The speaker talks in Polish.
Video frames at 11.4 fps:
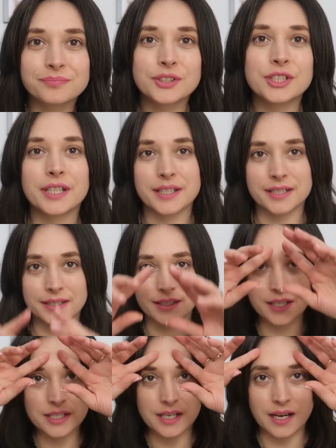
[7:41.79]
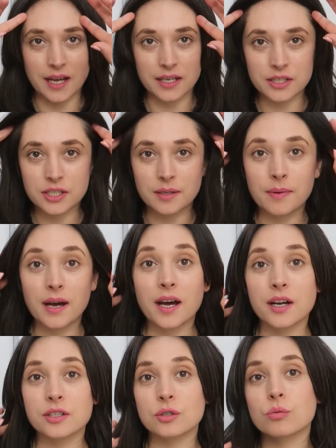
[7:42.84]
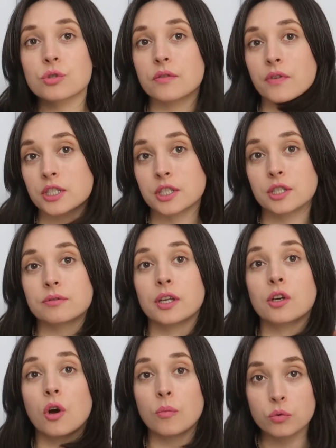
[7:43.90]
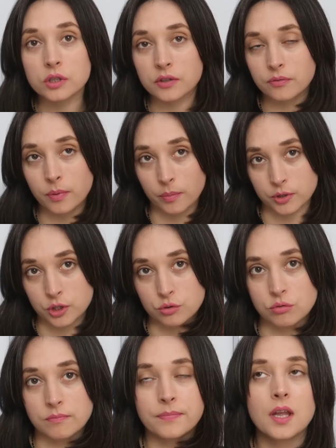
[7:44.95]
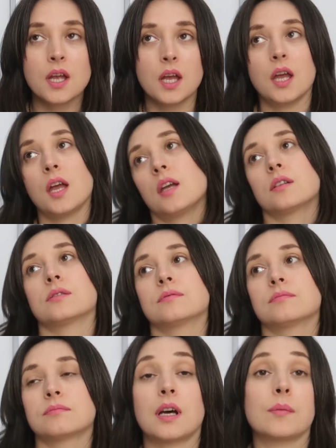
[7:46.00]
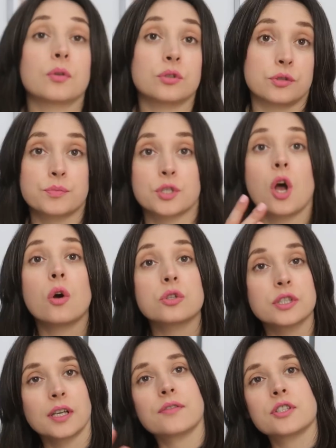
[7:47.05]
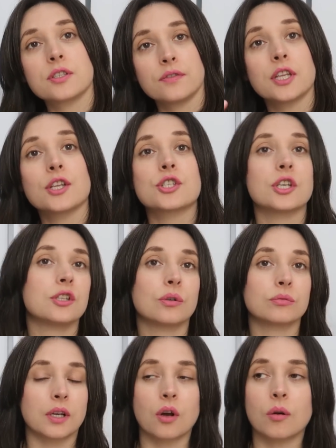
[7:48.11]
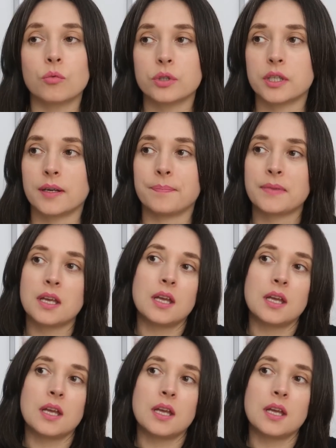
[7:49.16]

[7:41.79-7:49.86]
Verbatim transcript: Dzisiaj jest niedziela i dzisiaj bardzo dużo właśnie jest tutaj komunii w pobliżu. albo ktoś przechodzi, tak wiecie, widać, że idą na komunię.